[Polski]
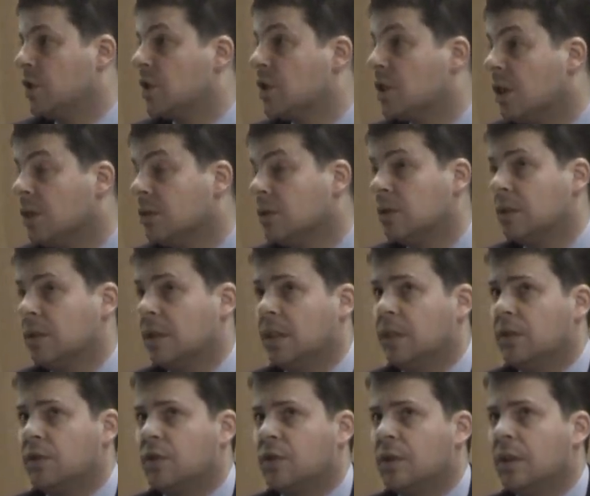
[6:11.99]
Stąd
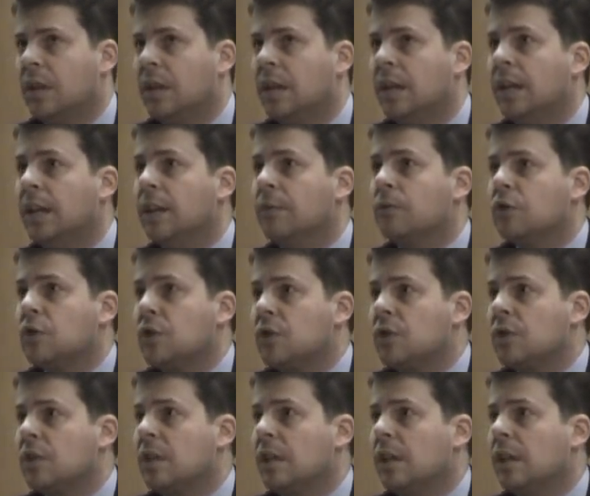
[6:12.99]
też
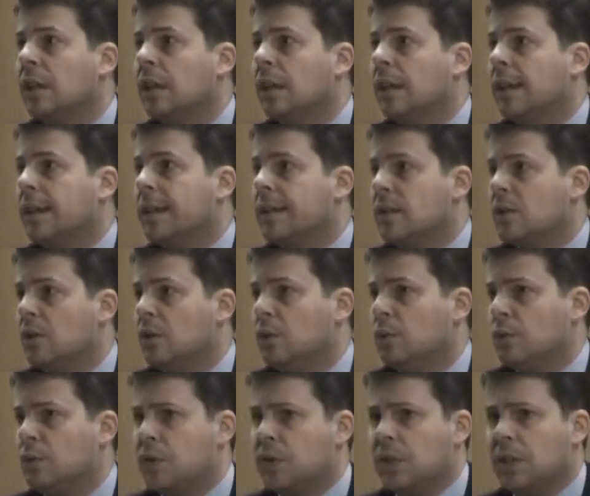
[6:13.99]
wszystkie
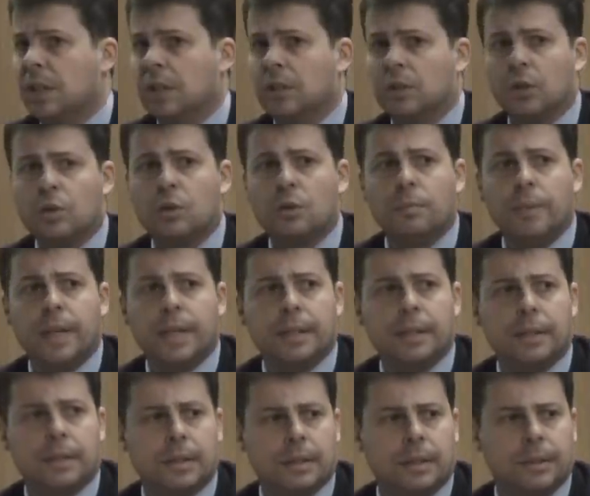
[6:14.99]
rezolucje,
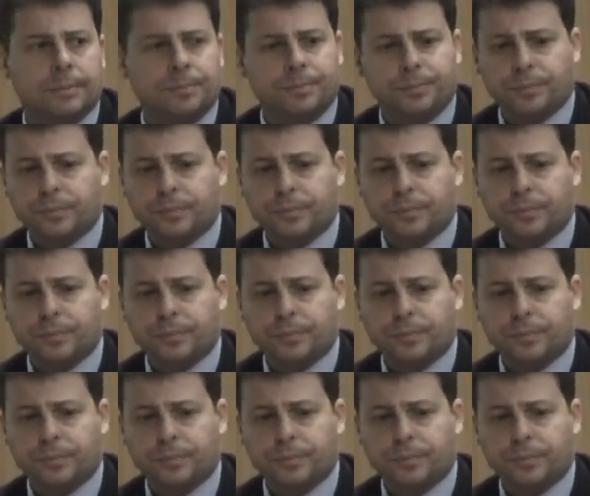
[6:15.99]
dokumenty,